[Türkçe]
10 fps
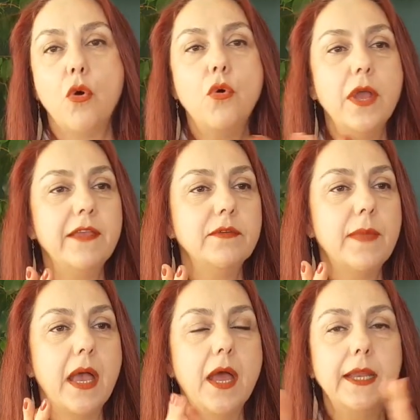O
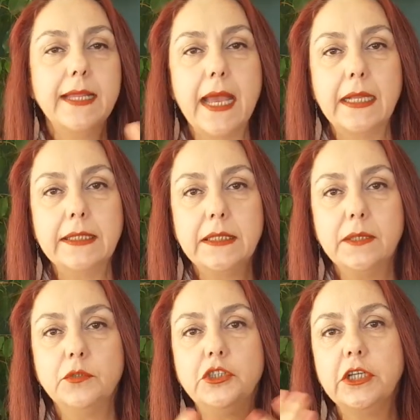evime her
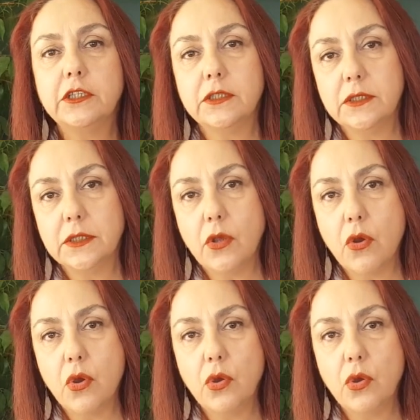geldiğinde bir şey kırılıyor.